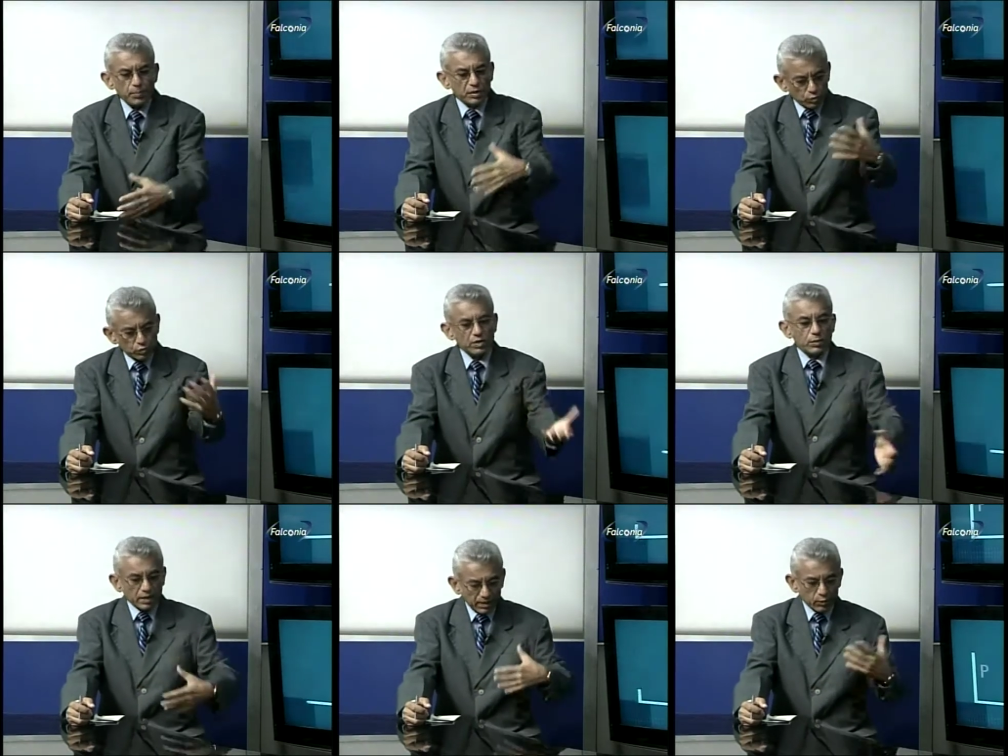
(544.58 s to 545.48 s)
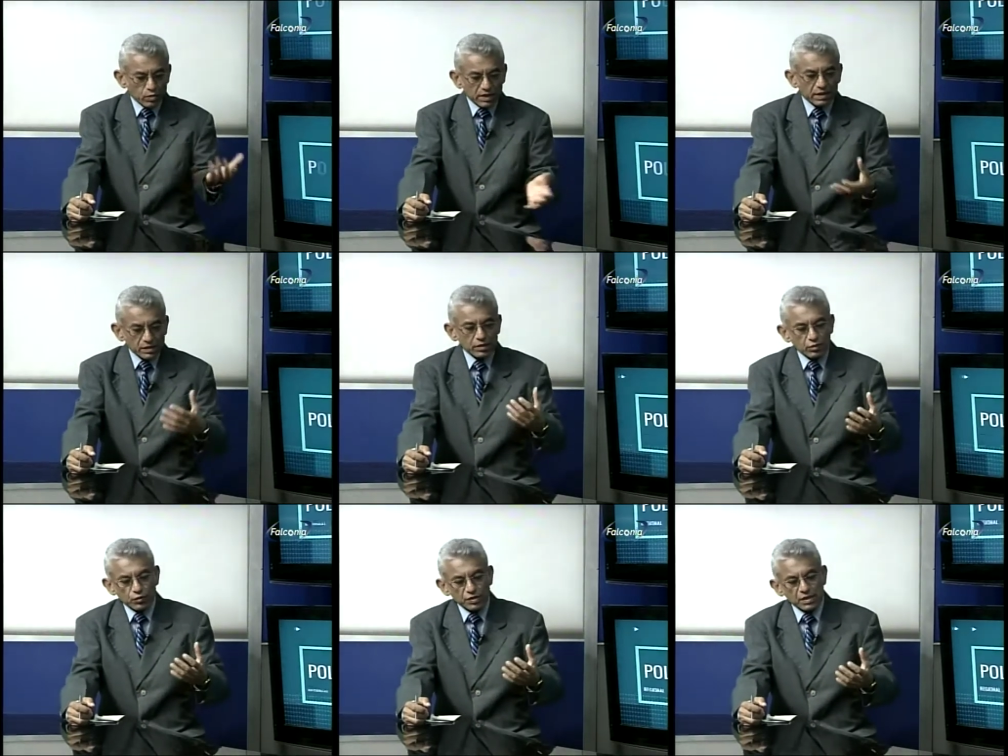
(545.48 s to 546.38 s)
Pero debieran aprovechar
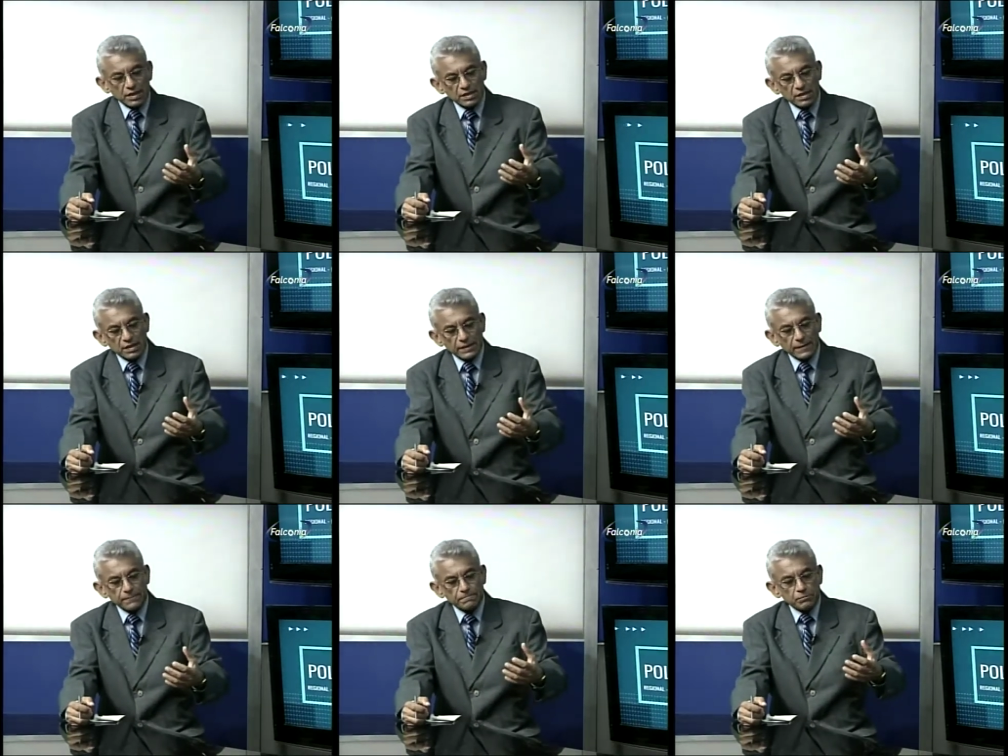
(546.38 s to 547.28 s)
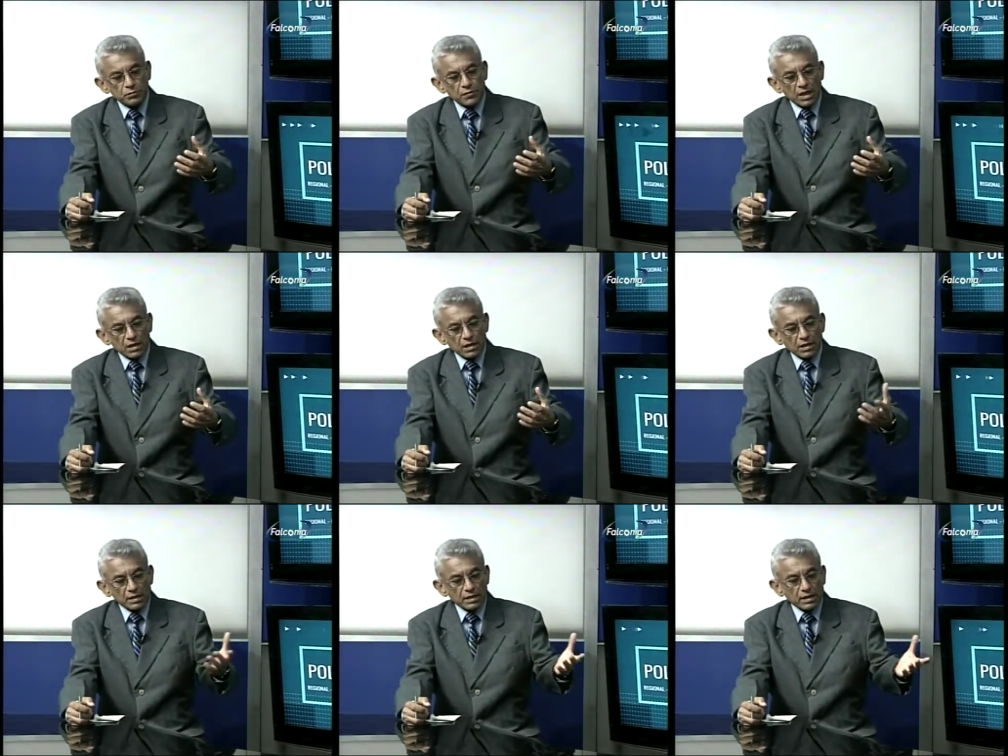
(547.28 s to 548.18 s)
entonces ese,
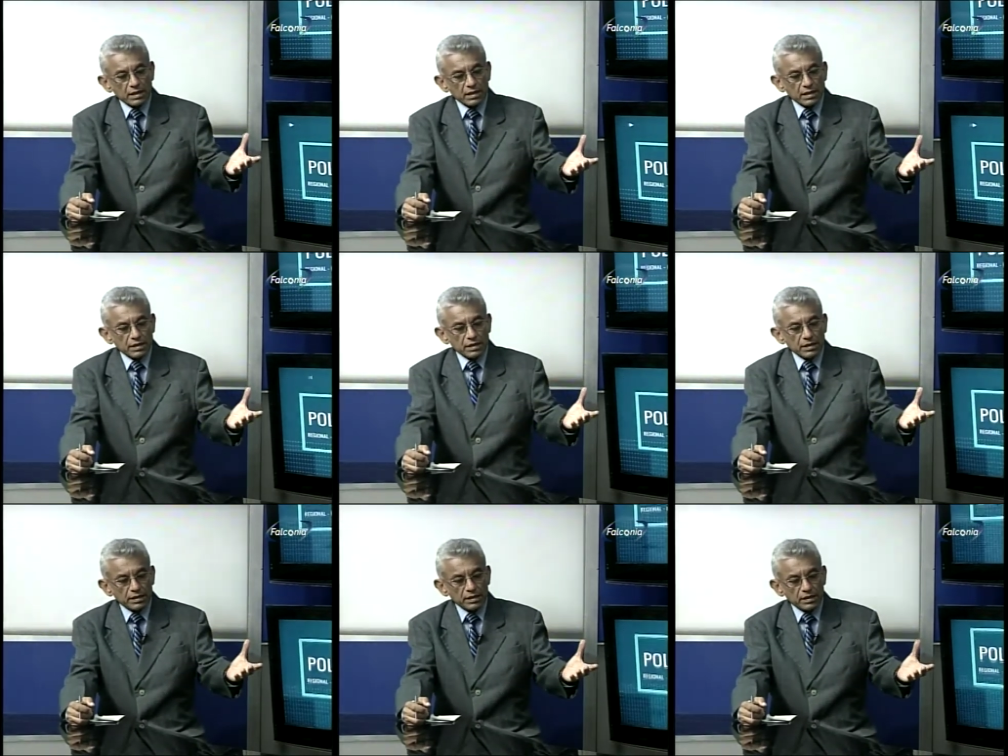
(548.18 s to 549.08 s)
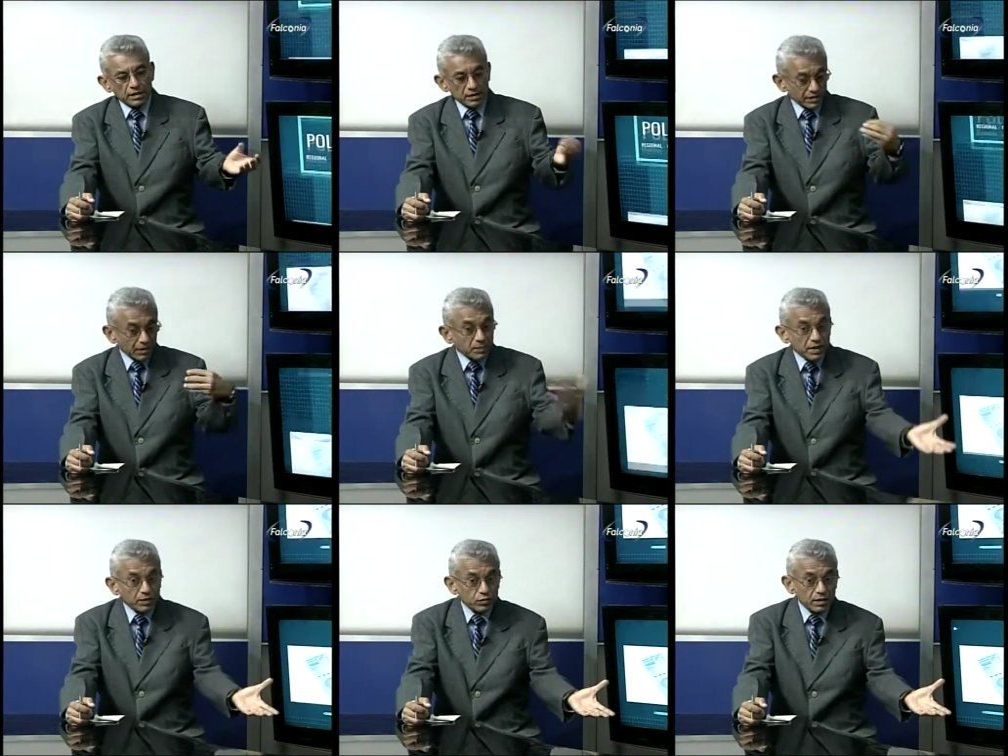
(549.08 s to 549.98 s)
esa, ese
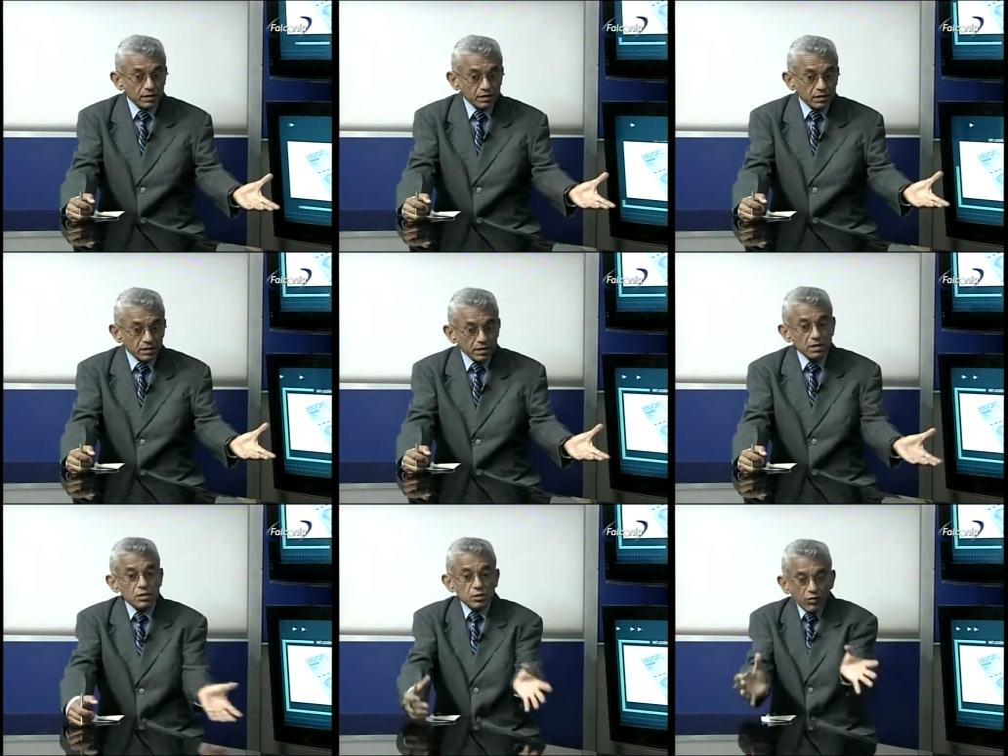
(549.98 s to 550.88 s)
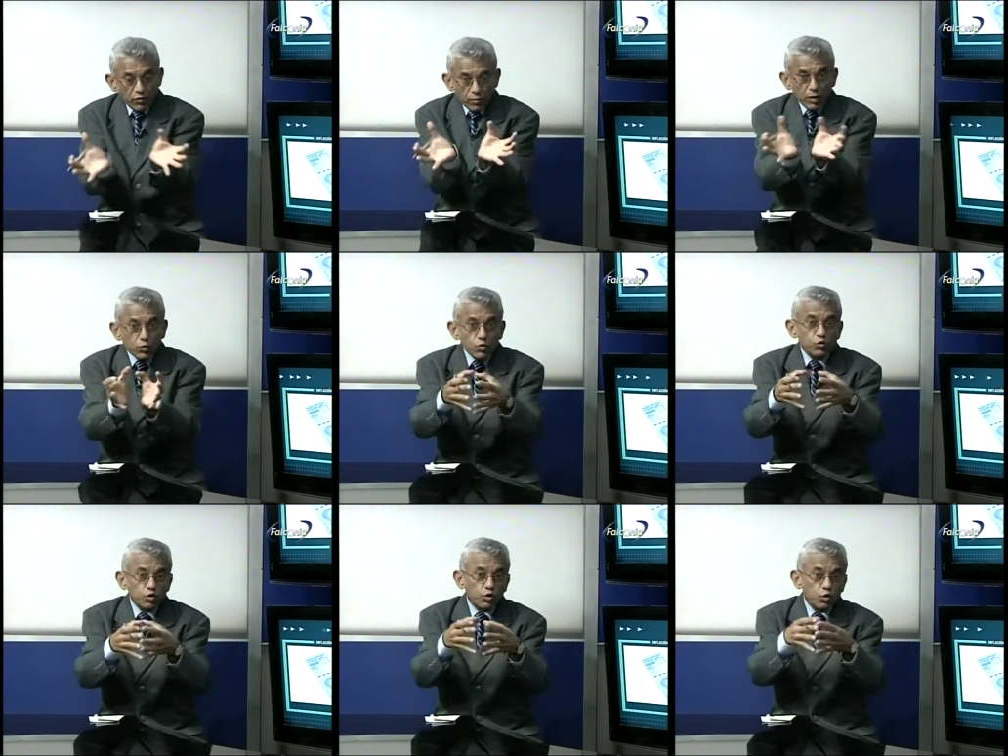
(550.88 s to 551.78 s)
traspié de ustedes y conformar
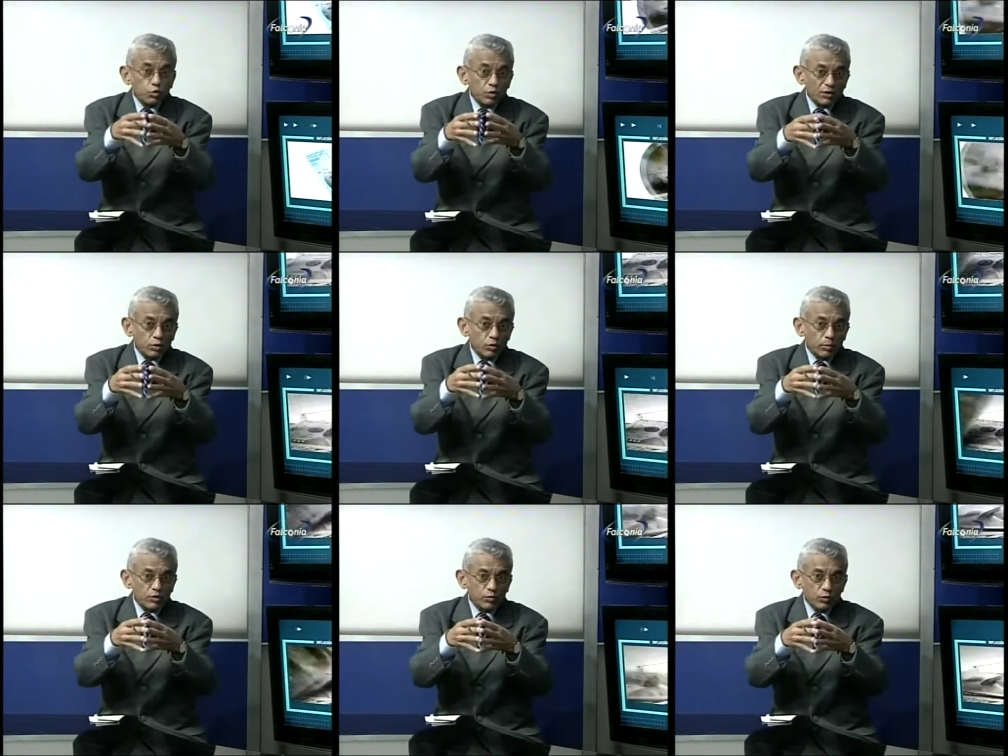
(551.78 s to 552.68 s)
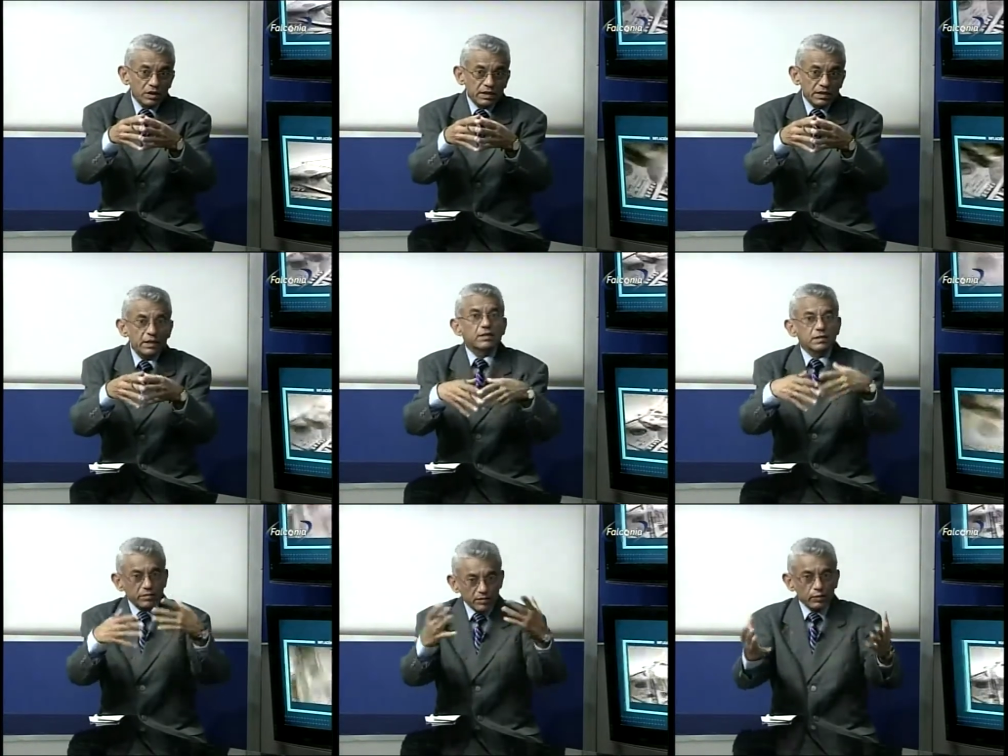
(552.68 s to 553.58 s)
un solo, una sola agrupación política y
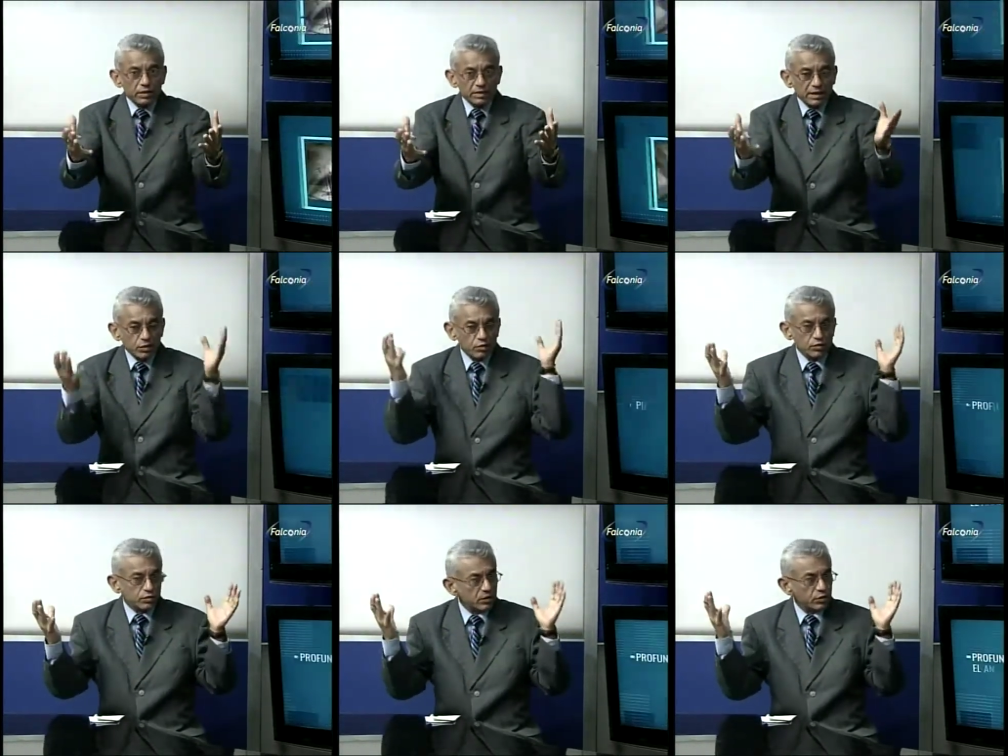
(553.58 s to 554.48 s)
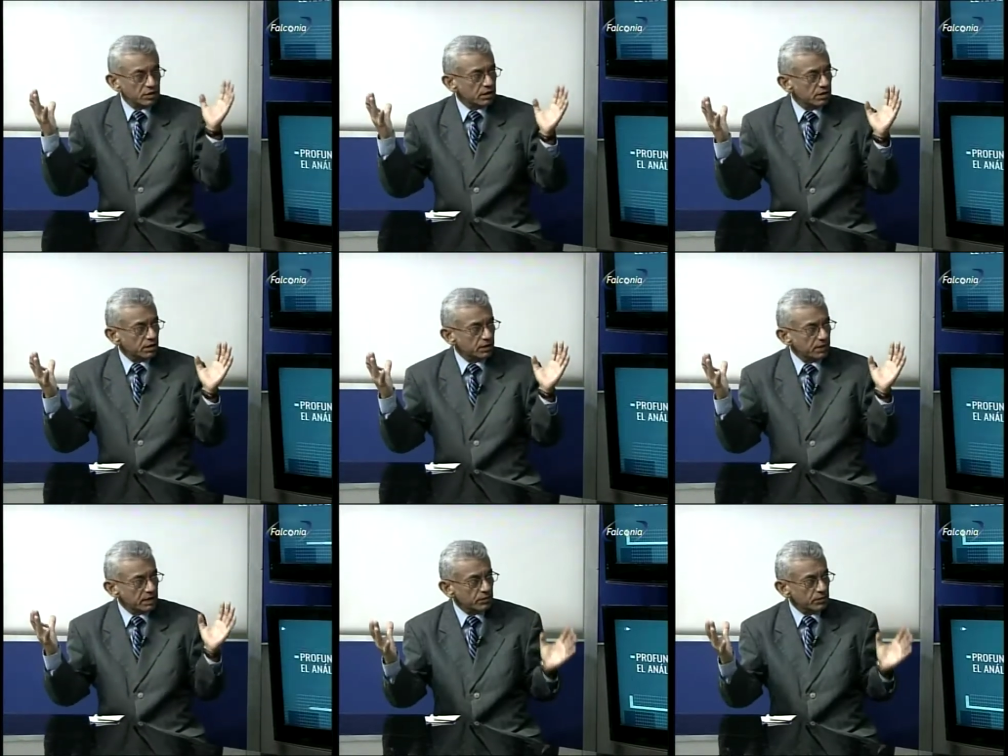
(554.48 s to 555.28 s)
tal vez puedan, tengan los resultados que esperan.